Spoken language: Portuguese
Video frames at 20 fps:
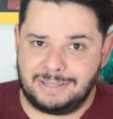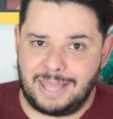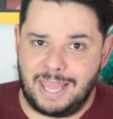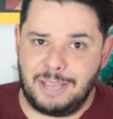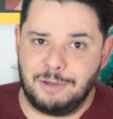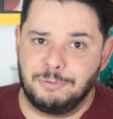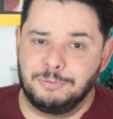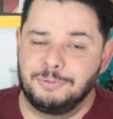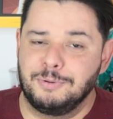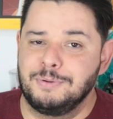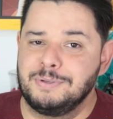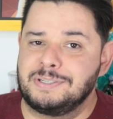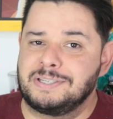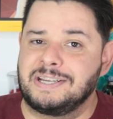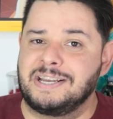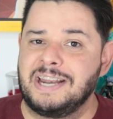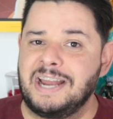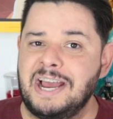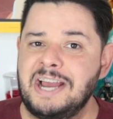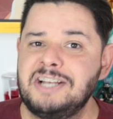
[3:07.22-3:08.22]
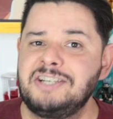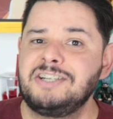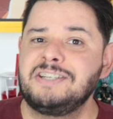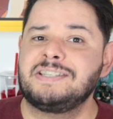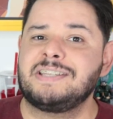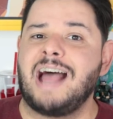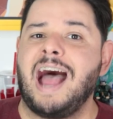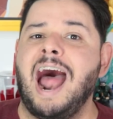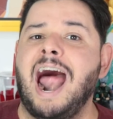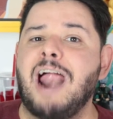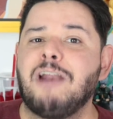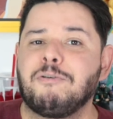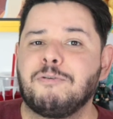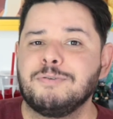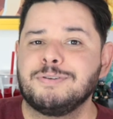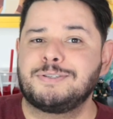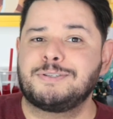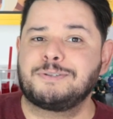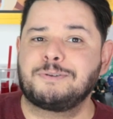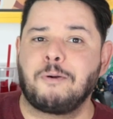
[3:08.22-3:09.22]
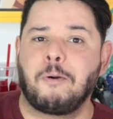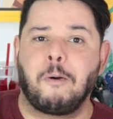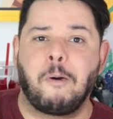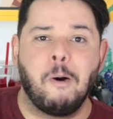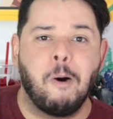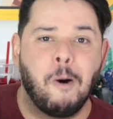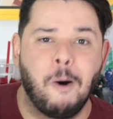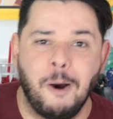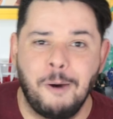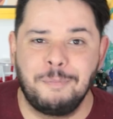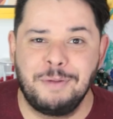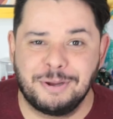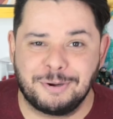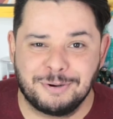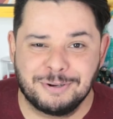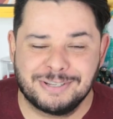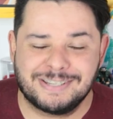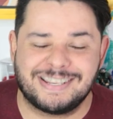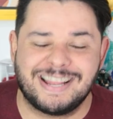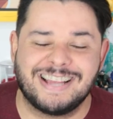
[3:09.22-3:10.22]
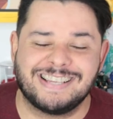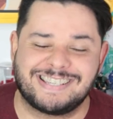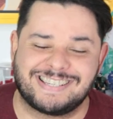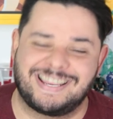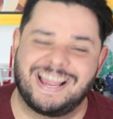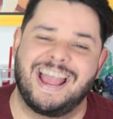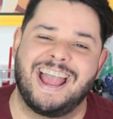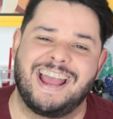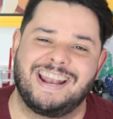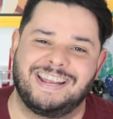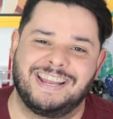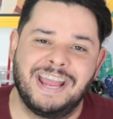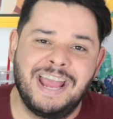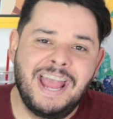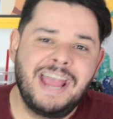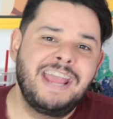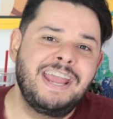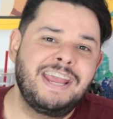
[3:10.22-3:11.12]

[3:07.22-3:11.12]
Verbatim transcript: tem um dos grandes arcos cômicos da série.